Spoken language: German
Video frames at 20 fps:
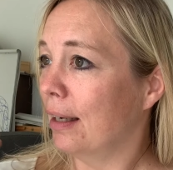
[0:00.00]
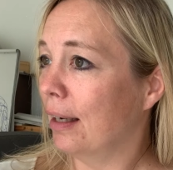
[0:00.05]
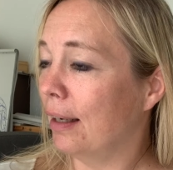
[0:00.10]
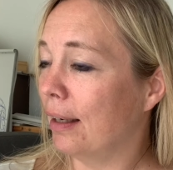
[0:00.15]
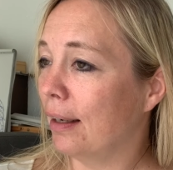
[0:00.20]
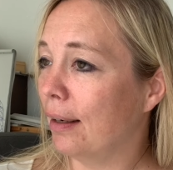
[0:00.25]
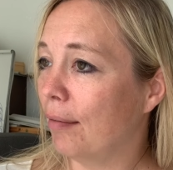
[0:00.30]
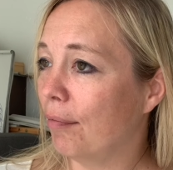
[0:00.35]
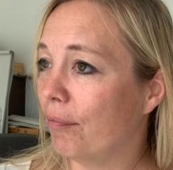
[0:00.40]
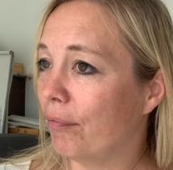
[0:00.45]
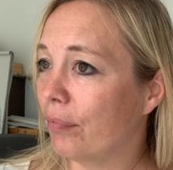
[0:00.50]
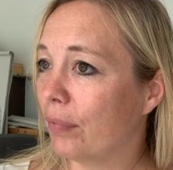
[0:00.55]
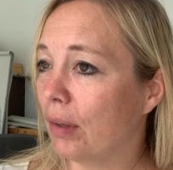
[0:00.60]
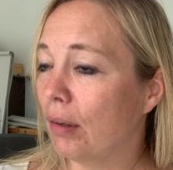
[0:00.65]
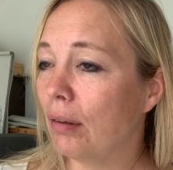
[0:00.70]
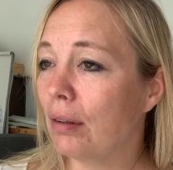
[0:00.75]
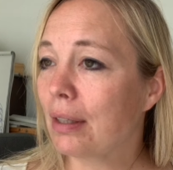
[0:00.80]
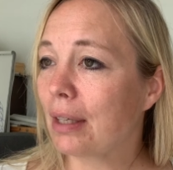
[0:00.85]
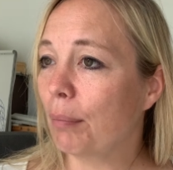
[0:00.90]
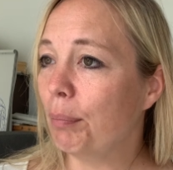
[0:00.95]
ähm,
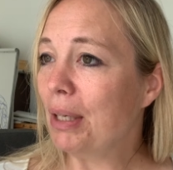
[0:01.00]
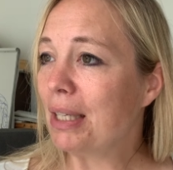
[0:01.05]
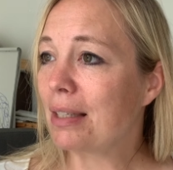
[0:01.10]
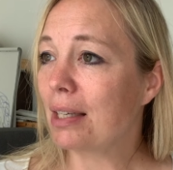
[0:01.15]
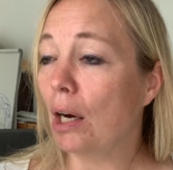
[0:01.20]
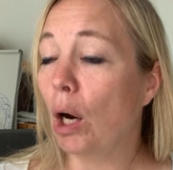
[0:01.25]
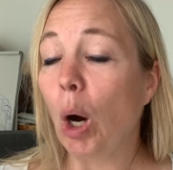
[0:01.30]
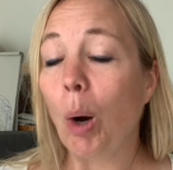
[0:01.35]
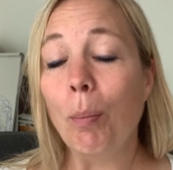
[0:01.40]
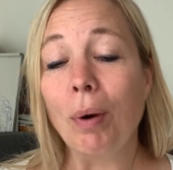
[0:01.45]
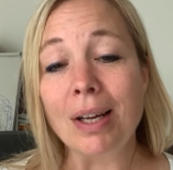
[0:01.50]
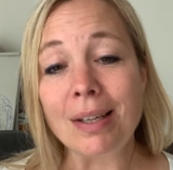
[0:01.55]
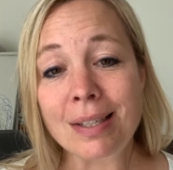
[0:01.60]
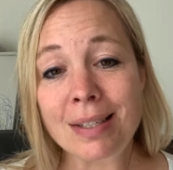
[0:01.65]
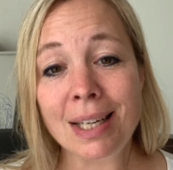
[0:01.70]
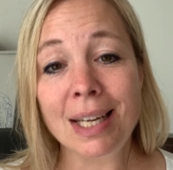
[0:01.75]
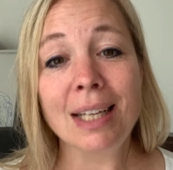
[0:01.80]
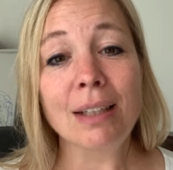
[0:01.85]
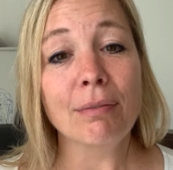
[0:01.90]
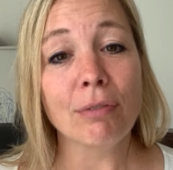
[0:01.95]
damit sie auch mal
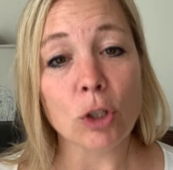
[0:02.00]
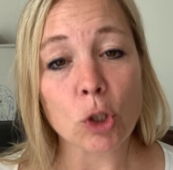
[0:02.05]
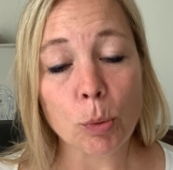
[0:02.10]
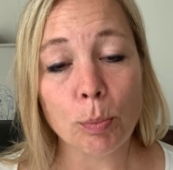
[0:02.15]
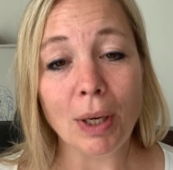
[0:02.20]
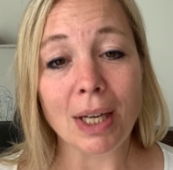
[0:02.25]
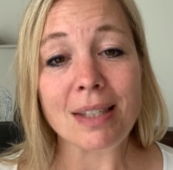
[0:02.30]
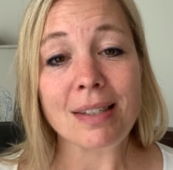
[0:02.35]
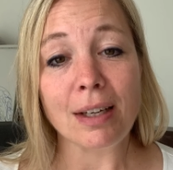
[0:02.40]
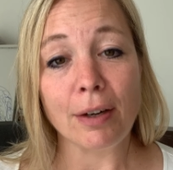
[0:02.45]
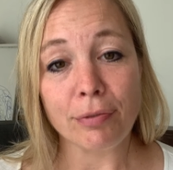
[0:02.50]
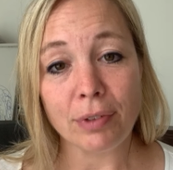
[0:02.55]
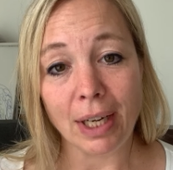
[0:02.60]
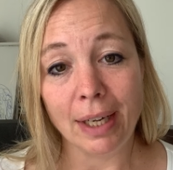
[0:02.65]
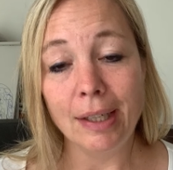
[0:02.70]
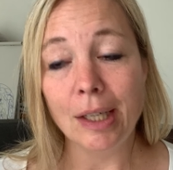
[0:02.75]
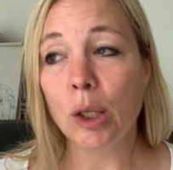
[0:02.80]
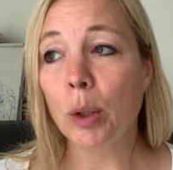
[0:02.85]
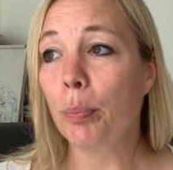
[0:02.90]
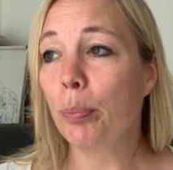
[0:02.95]
sehen, wie schmerzhaft
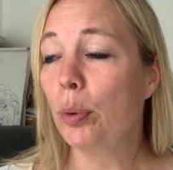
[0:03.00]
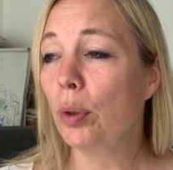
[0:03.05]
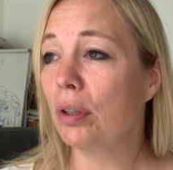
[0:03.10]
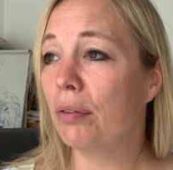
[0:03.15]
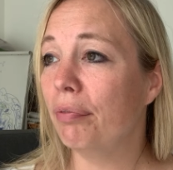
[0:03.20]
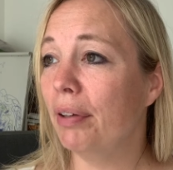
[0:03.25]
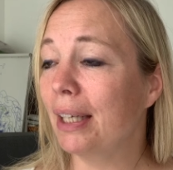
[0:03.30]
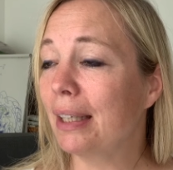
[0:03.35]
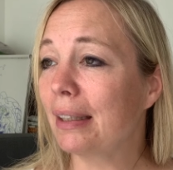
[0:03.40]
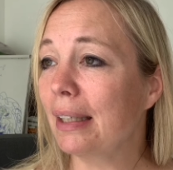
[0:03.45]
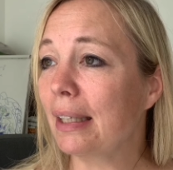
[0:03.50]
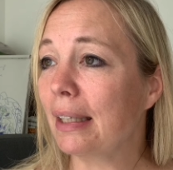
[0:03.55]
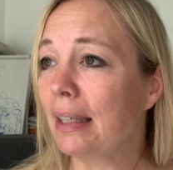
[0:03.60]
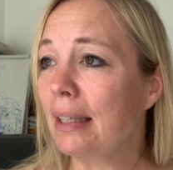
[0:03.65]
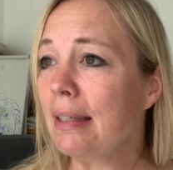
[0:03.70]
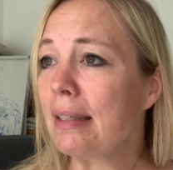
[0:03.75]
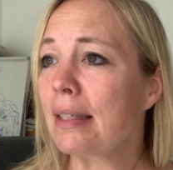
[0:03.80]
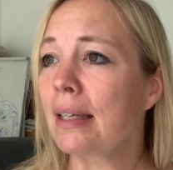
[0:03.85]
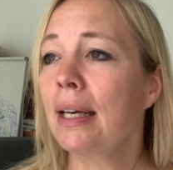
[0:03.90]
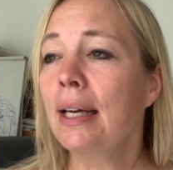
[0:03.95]
eine Geburt wirklich
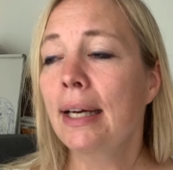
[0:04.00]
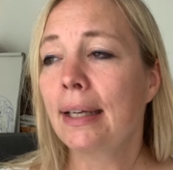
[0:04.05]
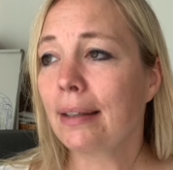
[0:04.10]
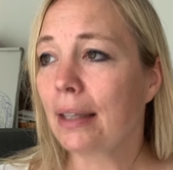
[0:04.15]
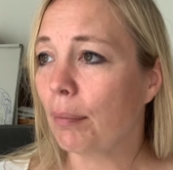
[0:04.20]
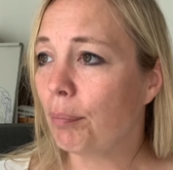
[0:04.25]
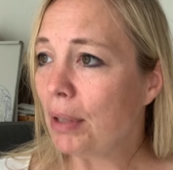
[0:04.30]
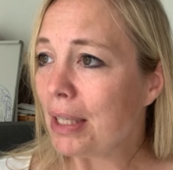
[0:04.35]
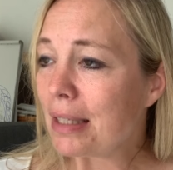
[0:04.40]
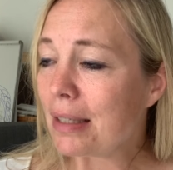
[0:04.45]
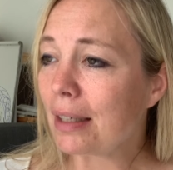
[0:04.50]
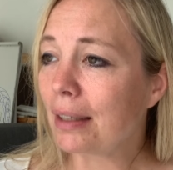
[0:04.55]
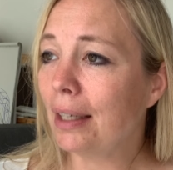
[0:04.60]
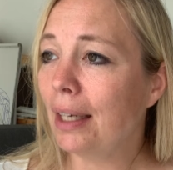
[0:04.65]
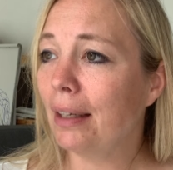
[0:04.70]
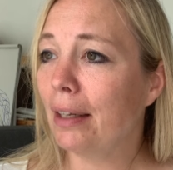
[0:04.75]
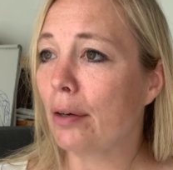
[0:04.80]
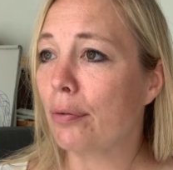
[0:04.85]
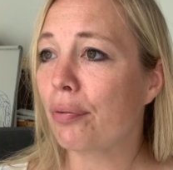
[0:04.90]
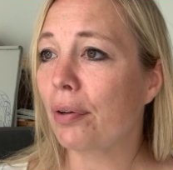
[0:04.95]
ist, damit sie
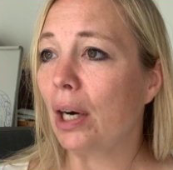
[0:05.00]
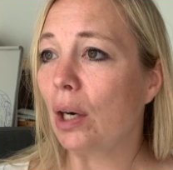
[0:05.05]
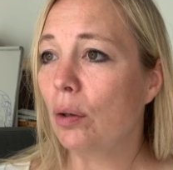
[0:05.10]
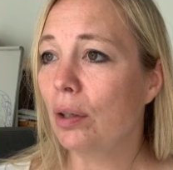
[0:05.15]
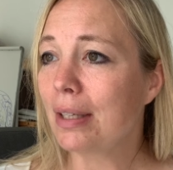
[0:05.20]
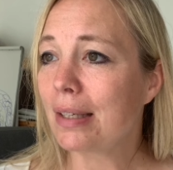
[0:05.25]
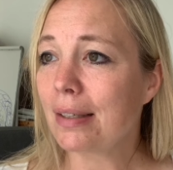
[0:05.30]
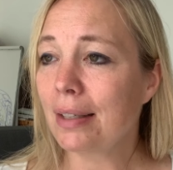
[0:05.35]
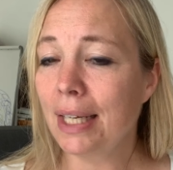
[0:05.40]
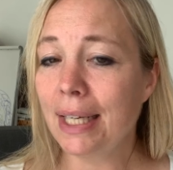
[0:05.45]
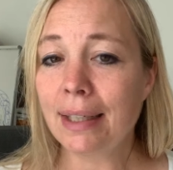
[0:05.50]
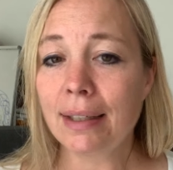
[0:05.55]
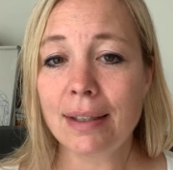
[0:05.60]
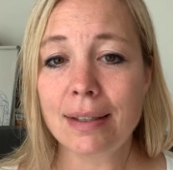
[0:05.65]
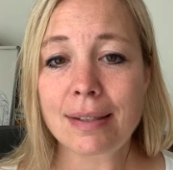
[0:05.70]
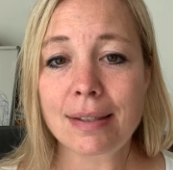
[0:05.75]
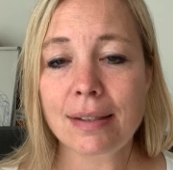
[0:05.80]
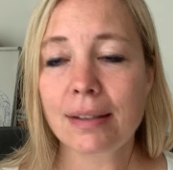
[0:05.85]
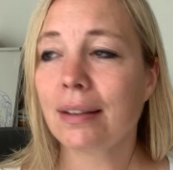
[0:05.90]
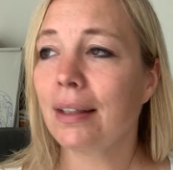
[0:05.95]
jeder Frau ins
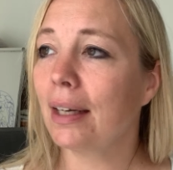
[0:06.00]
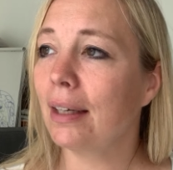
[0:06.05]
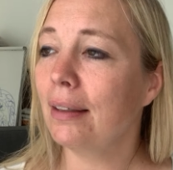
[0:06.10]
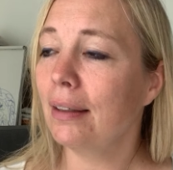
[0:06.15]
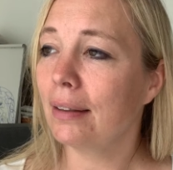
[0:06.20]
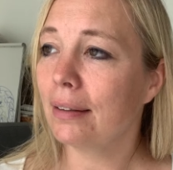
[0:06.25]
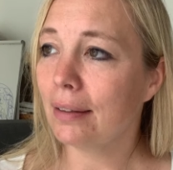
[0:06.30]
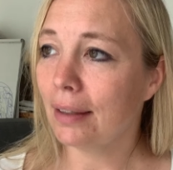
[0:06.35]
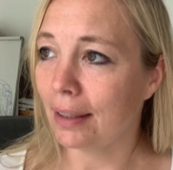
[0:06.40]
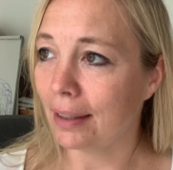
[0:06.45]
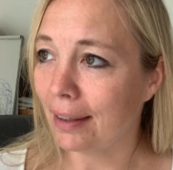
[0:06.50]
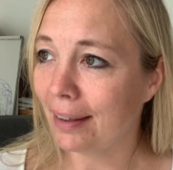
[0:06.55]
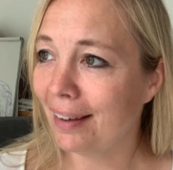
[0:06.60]
Nähkästchen, nein, in,